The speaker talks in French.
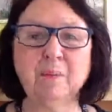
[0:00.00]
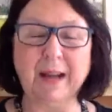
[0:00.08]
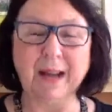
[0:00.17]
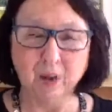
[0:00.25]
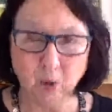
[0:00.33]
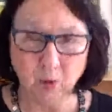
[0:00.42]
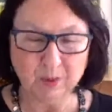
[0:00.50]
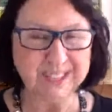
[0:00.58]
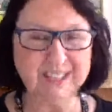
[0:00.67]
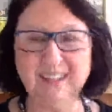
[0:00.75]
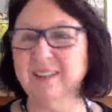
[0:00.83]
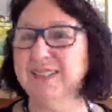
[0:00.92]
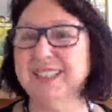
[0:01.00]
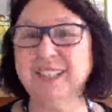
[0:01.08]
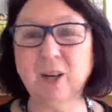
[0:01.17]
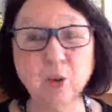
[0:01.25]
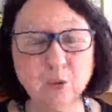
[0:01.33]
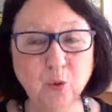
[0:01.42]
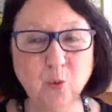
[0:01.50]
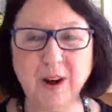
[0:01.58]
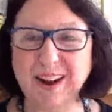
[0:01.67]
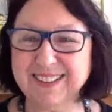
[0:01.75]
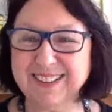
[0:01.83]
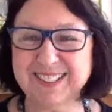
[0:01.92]
Par conséquent, sans le
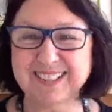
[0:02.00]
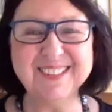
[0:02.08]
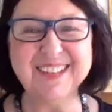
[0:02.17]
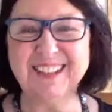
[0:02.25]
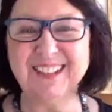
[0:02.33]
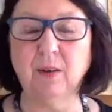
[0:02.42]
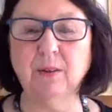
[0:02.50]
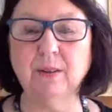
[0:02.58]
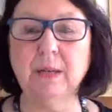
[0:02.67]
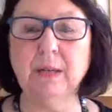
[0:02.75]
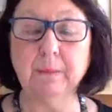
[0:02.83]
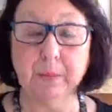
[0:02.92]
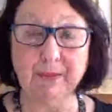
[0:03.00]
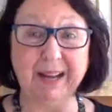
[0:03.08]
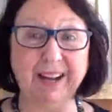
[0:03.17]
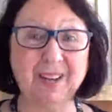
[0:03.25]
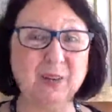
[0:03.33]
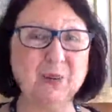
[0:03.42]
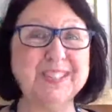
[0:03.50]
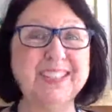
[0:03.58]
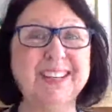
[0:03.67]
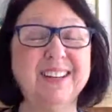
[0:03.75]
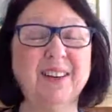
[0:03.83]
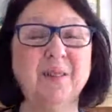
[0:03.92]
vouloir, sans attente, mais par
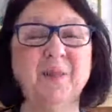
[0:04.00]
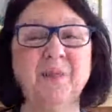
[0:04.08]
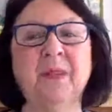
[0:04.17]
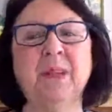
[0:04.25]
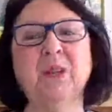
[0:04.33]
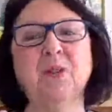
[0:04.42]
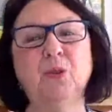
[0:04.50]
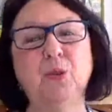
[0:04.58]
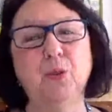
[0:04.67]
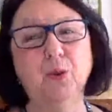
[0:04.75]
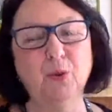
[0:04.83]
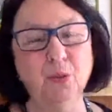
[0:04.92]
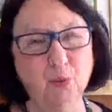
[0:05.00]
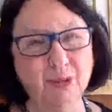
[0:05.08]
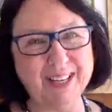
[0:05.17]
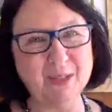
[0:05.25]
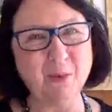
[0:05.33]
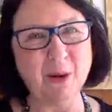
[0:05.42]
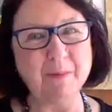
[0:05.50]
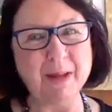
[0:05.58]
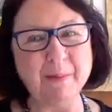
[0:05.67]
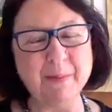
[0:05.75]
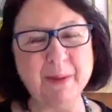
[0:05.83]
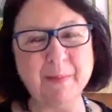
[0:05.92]
conséquent, tu te nourris
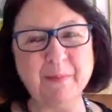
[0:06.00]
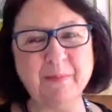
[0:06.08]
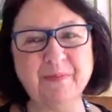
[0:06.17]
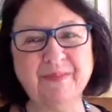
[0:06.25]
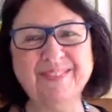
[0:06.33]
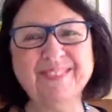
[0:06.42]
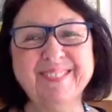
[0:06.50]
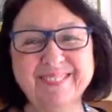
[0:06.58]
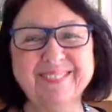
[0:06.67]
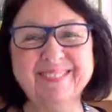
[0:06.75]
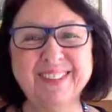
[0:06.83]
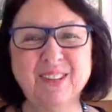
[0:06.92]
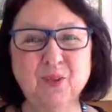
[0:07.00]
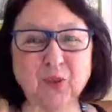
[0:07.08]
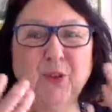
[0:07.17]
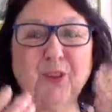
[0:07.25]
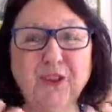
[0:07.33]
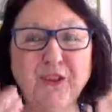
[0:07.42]
toi-même, tu te